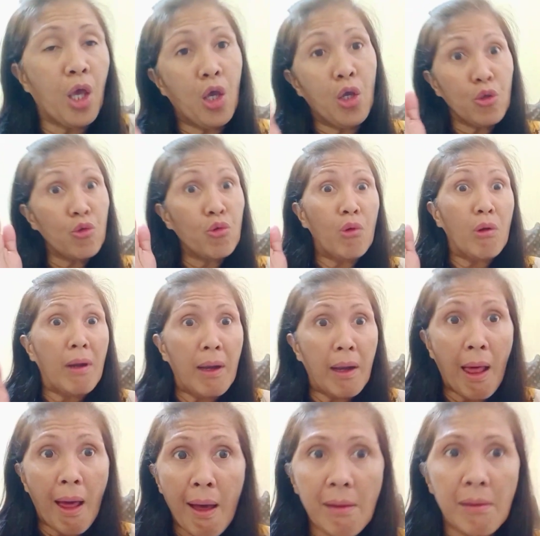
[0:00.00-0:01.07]
'Yun
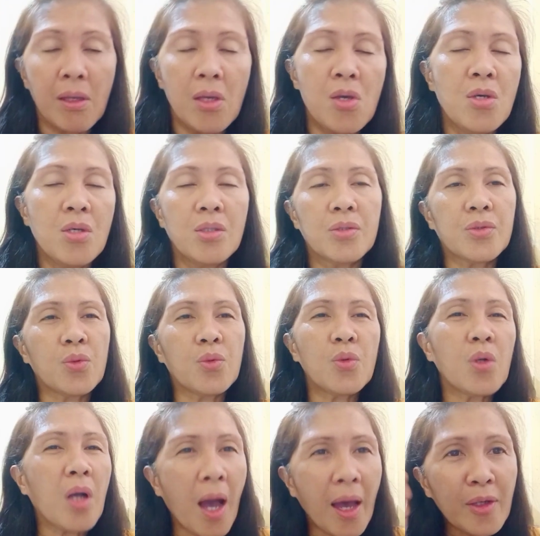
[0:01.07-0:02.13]
lang. So
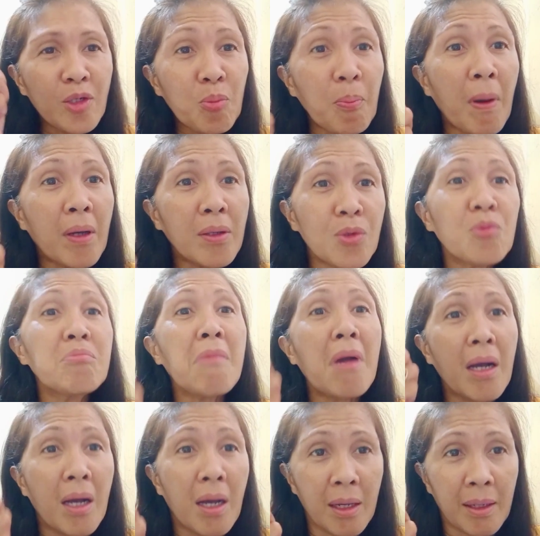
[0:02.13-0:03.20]
gaano pa yung
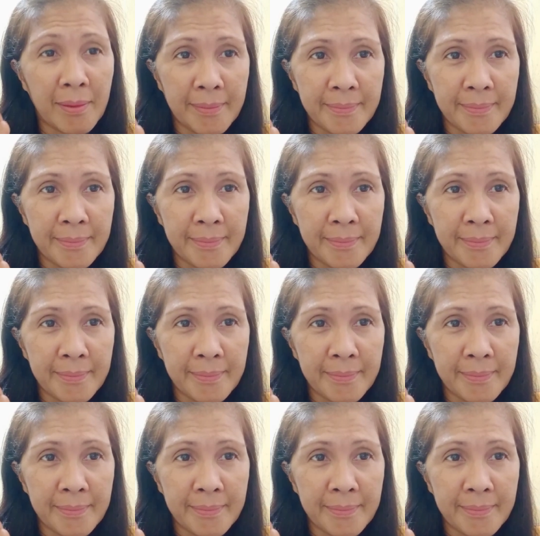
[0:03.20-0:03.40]
mga